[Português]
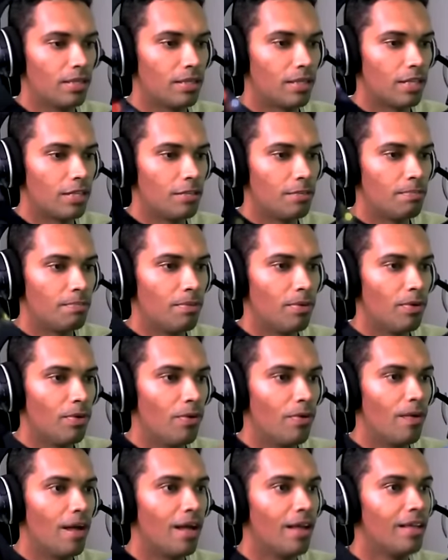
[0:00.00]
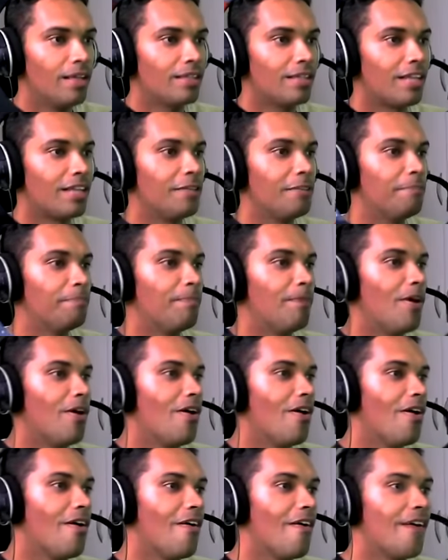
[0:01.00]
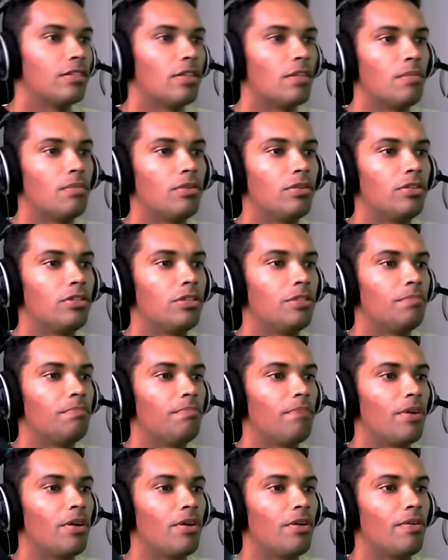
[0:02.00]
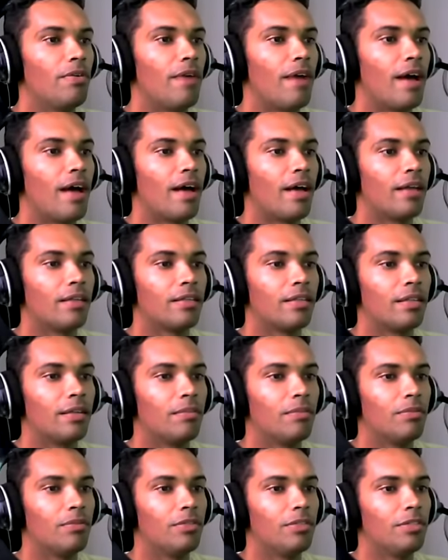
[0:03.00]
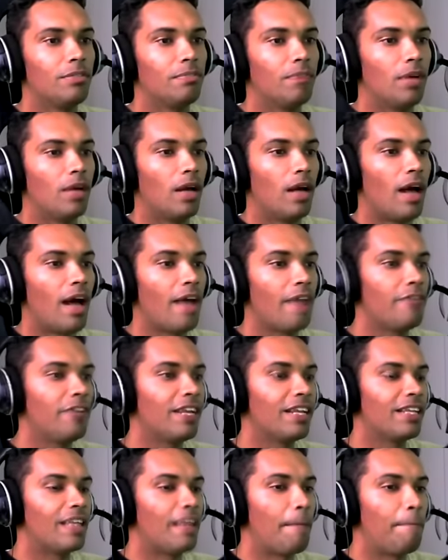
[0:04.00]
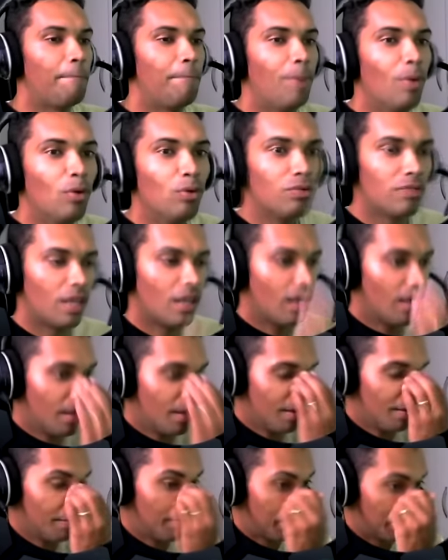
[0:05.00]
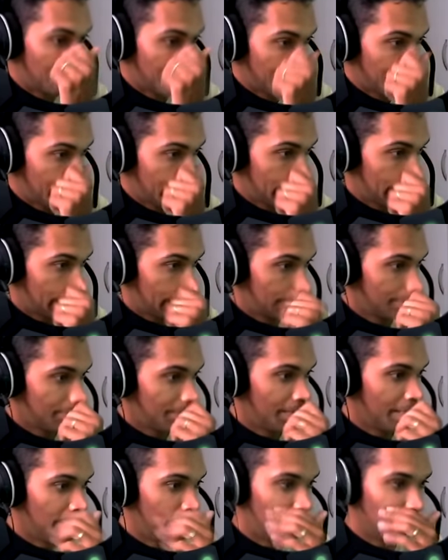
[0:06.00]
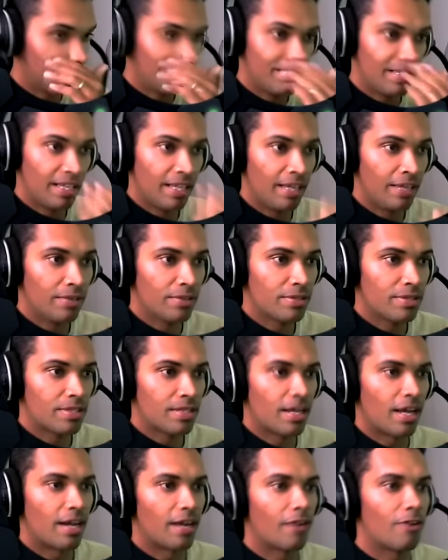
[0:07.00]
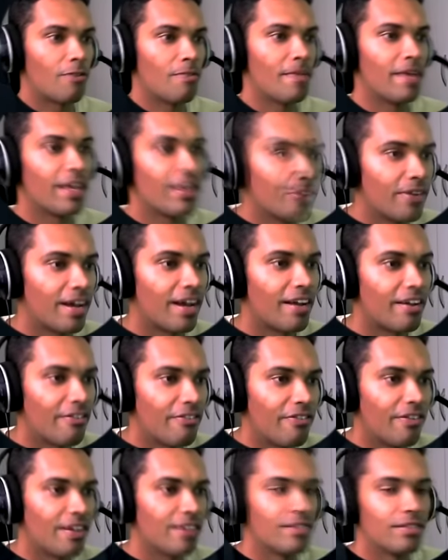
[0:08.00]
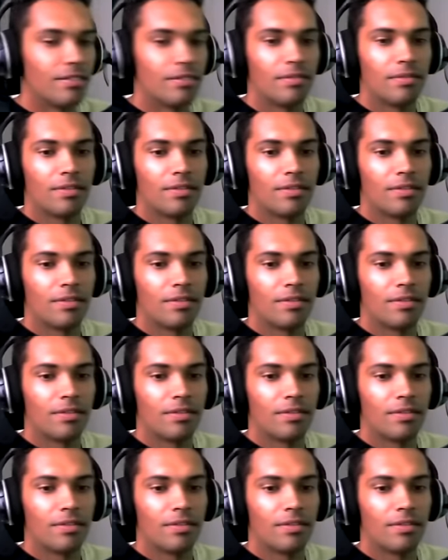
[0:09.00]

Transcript: Tá de boa, tá de boa. Tamo de boa, tamo de. Ai, filha da puta! Meu Deus, cara, como é que o cara faz?